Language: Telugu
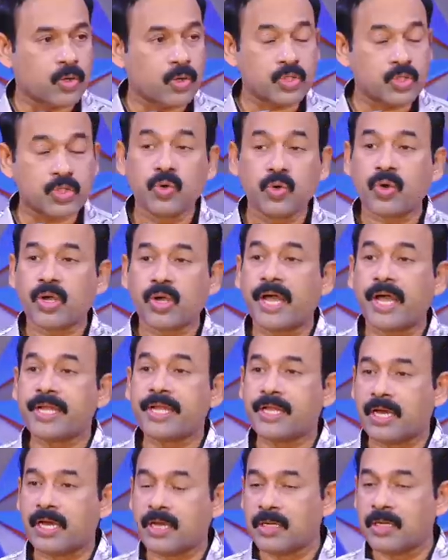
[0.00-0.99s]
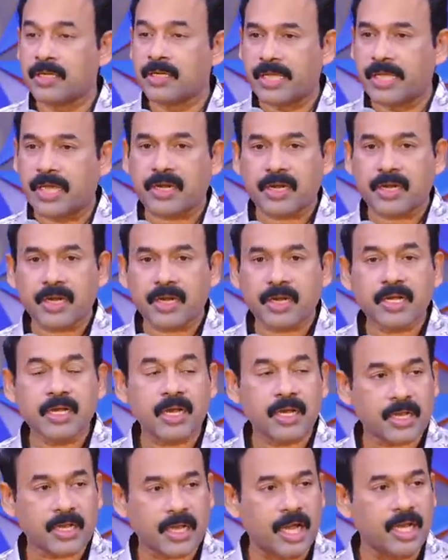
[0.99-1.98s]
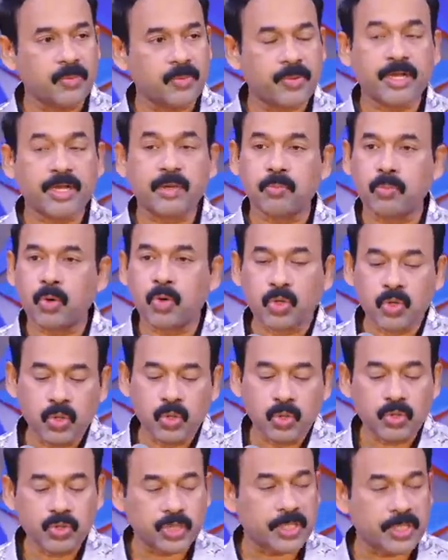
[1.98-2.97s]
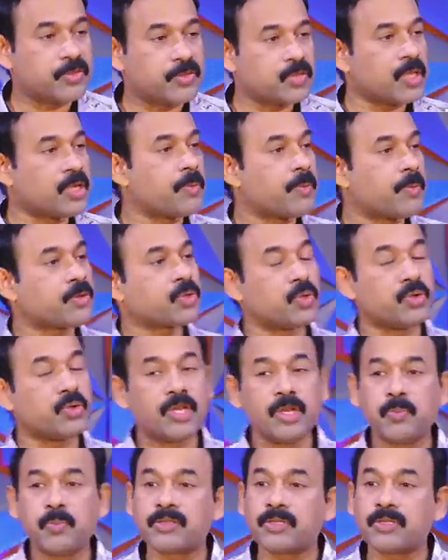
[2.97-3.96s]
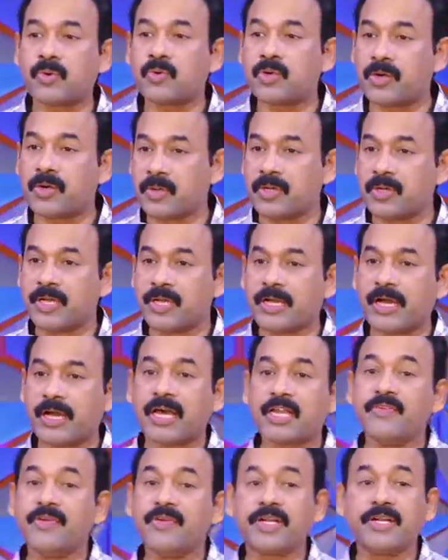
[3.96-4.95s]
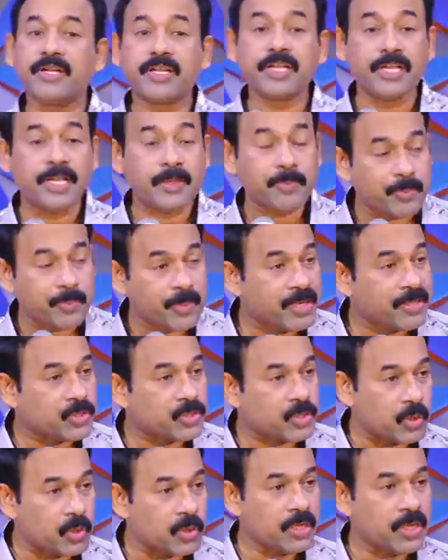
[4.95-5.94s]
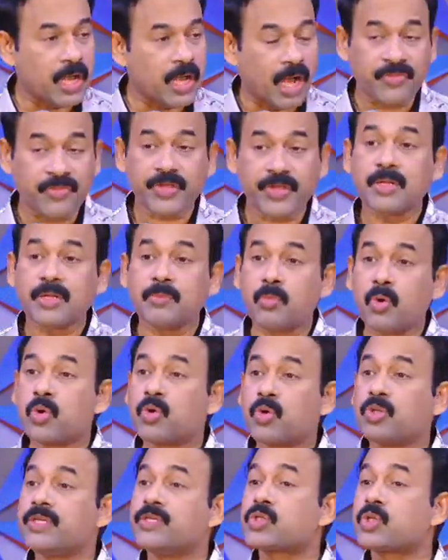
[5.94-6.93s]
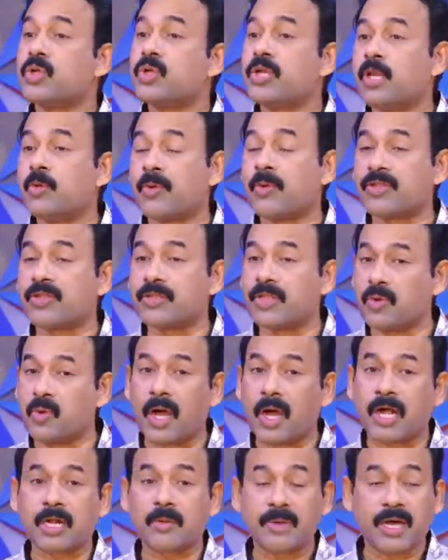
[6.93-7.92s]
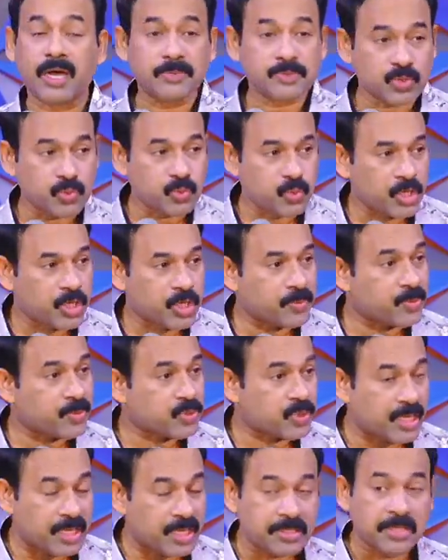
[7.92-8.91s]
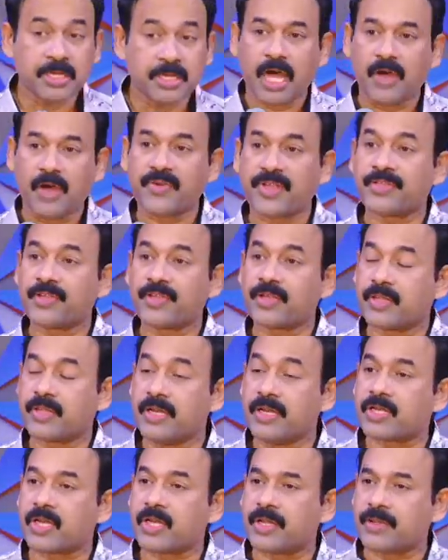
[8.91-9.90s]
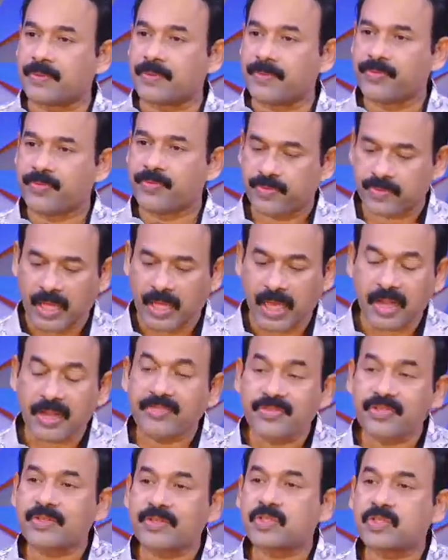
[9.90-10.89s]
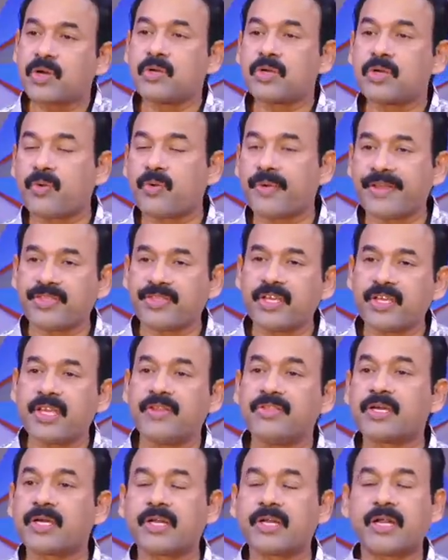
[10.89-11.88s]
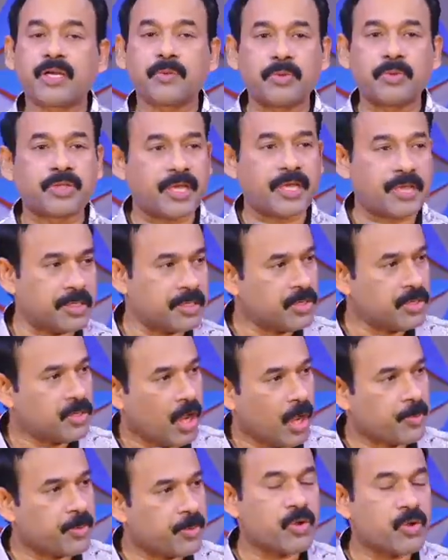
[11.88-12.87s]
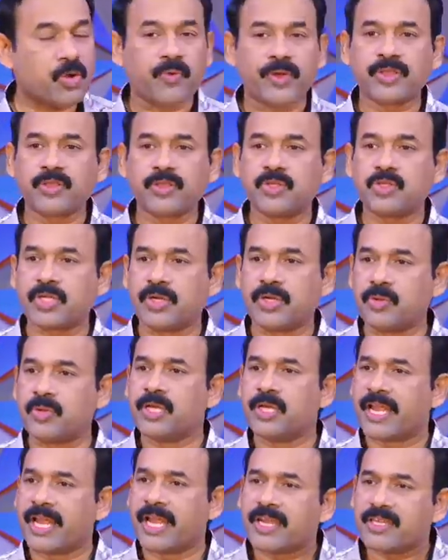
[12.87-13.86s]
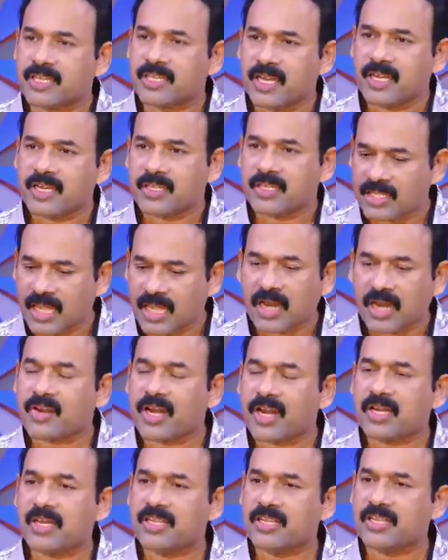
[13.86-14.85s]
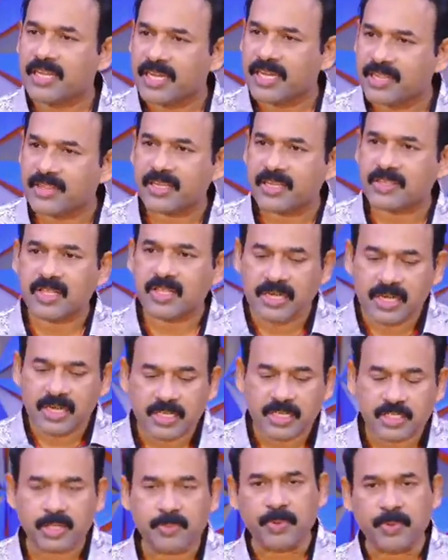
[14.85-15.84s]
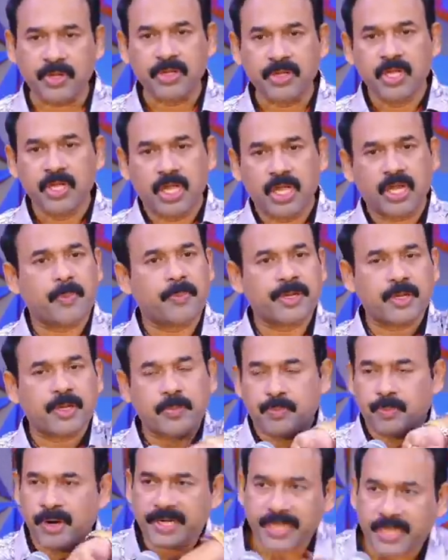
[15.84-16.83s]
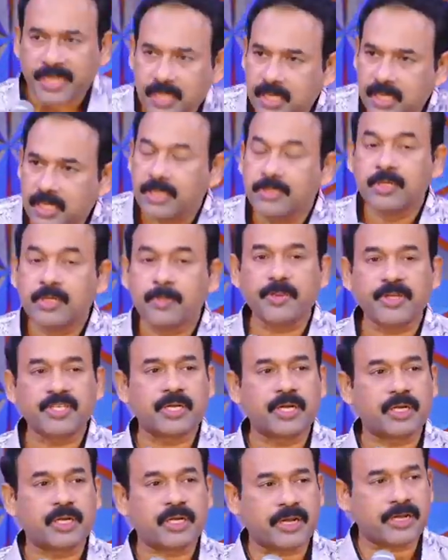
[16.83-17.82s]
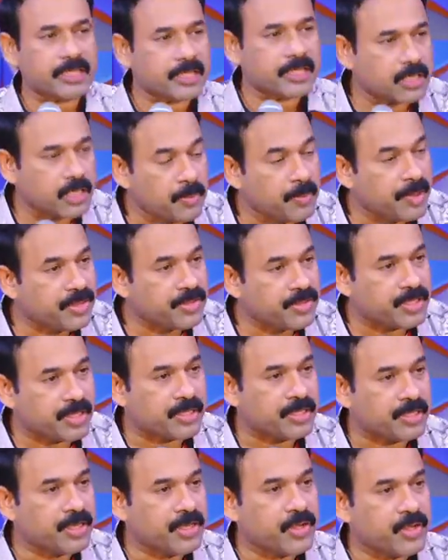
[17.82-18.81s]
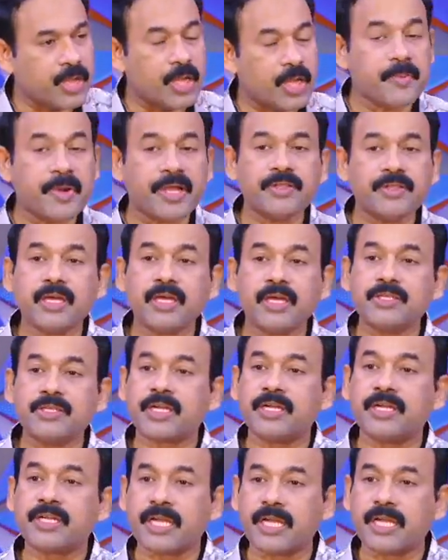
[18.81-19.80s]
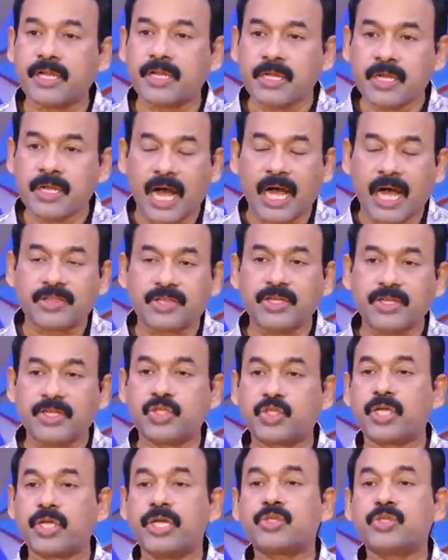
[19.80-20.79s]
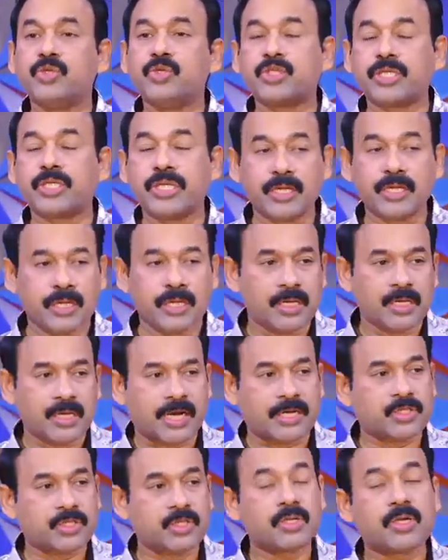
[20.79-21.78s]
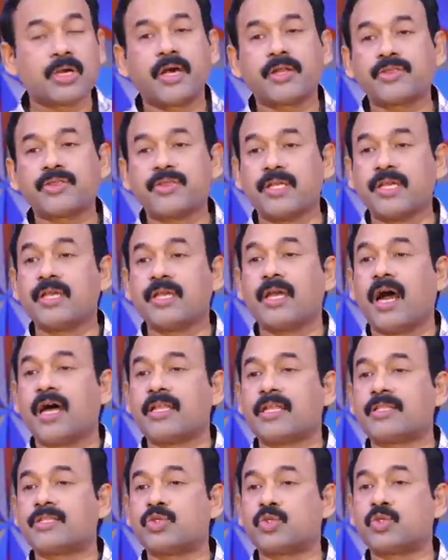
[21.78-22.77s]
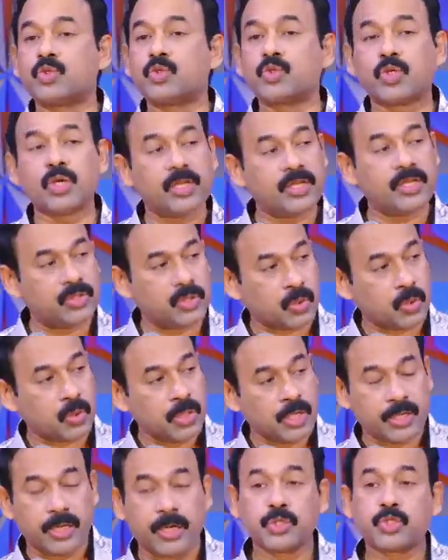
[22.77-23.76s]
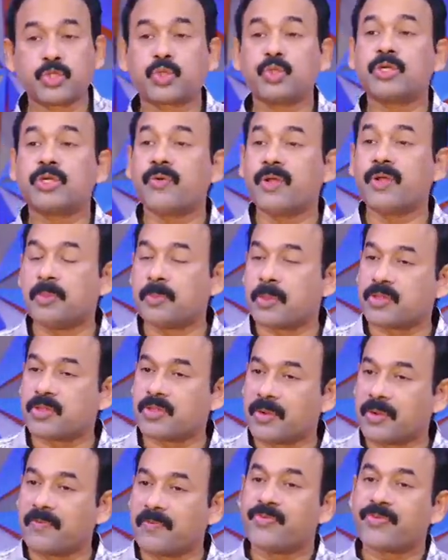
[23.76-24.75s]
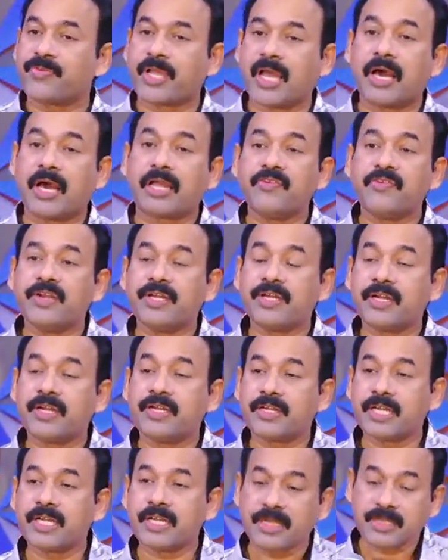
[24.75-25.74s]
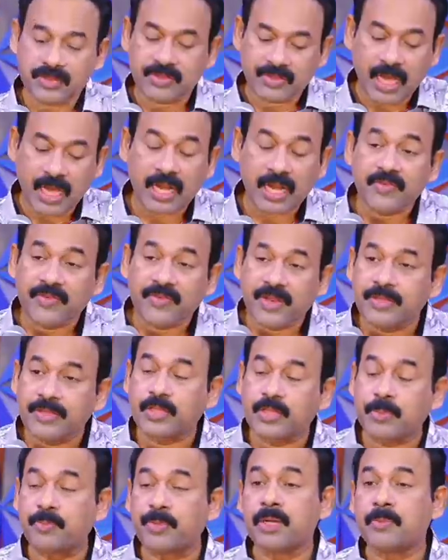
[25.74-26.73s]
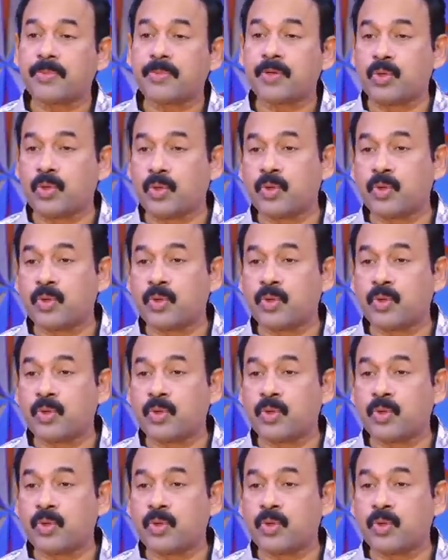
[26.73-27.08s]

రోజున ఒక ఆయన ఎర్రగా కాలిపోయిన బొగ్గు చేతితో పట్టుకొని వెళ్ళిపోతూ ఉన్నాడు కారణం ఏంటంటే నొప్పి లేదు అందుకని బొగ్గు తీసుకొని వెళ్ళిపోతున్నాడు అక్కడ మాంసం ఉడికిపోతున్న ఆ వ్యక్తికి తెలియట్లేదు తాళం తీస్తూ ఉంటే ఒక వ్యక్తి ఎంతకు రాకపోతే అప్పుడే ఒక వ్యక్తి వచ్చాడు ఏం సార్ తాళం రావట్లేదా నేను తీస్తానని చెప్పి ఇలా పెట్టి పటక్కని తిప్పేశాడు కటక్కమనింది ఏమైంది అని అంటే అతని చేతి నుంచి రక్తం కారుతుంది అది అతను చూసుకోలేదు నడుచుకుంటూ వెళ్ళిపోతున్నాడు కారణం ఏంటంటే తాళం ఇలా తిప్పినప్పుడు